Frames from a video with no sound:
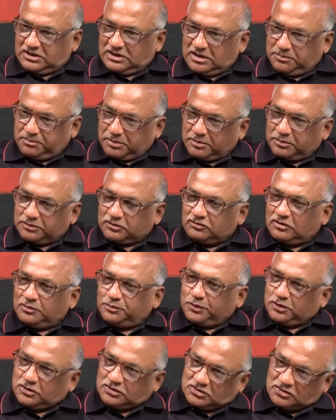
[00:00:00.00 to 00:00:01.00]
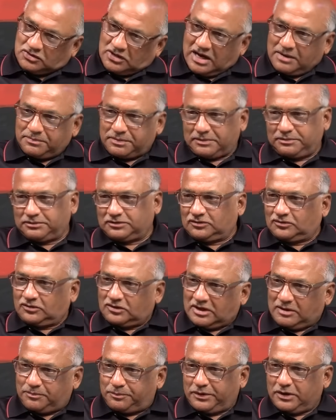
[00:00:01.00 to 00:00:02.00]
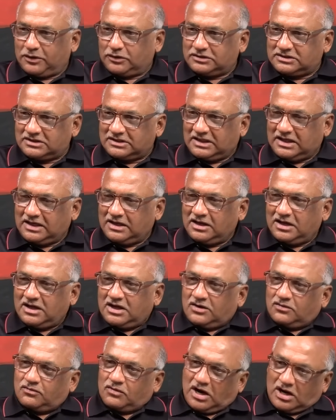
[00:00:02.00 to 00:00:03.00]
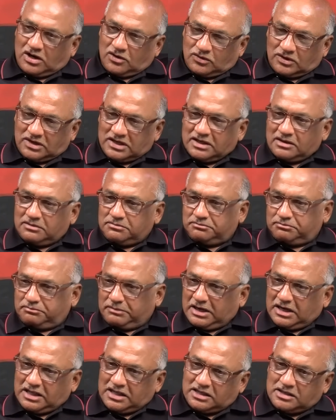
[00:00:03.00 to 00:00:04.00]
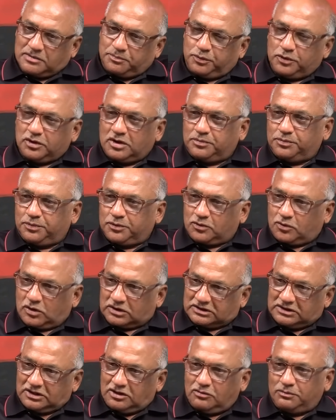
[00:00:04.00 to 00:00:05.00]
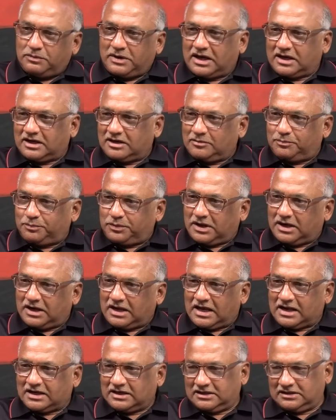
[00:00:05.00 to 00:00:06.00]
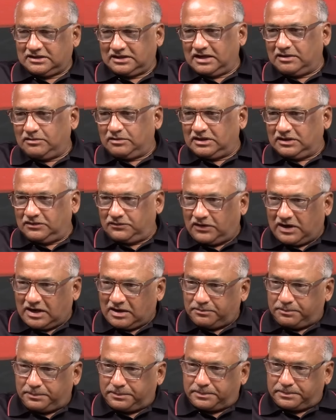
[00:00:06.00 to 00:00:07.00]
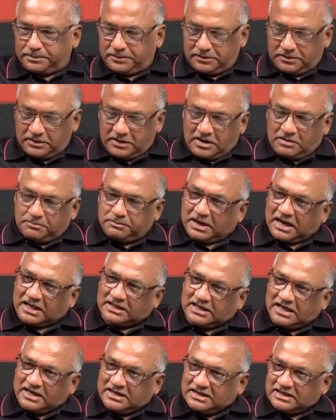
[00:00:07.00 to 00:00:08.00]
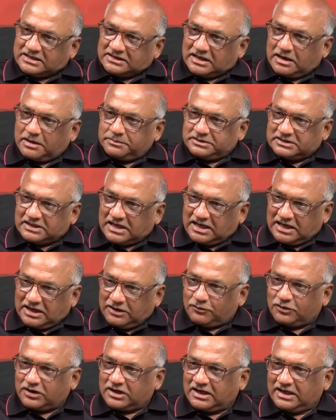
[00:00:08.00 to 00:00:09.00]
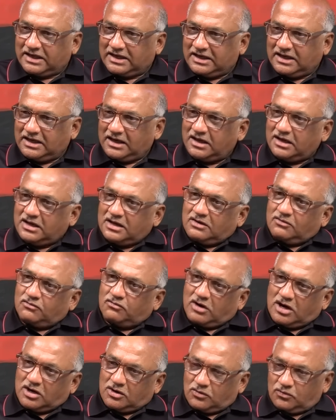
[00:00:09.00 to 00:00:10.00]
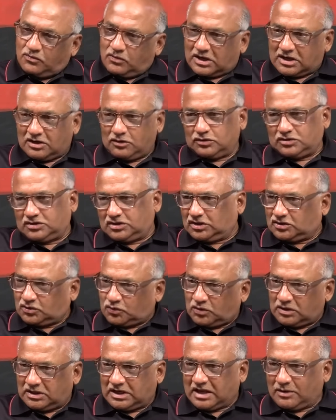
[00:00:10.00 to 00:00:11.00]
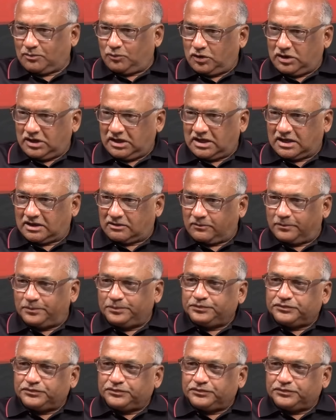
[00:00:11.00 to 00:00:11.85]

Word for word: ఈ ప్రభుత్వం ఎప్పుడు వచ్చిందో ఆ ప్రభుత్వం కూడా అప్పుడే వచ్చింది వాళ్ళు కూడా మళ్ళీ ఎప్పటికప్పుడు కొత్త ఇల్లు మారినప్పుడల్లా అన్నట్టుగా ఇవాళ ప్రాధాన్యత అంశాలు ఏమున్నాయని వాళ్ళు వర్కౌట్ చేసుకుంటున్నారు మోడీ గారు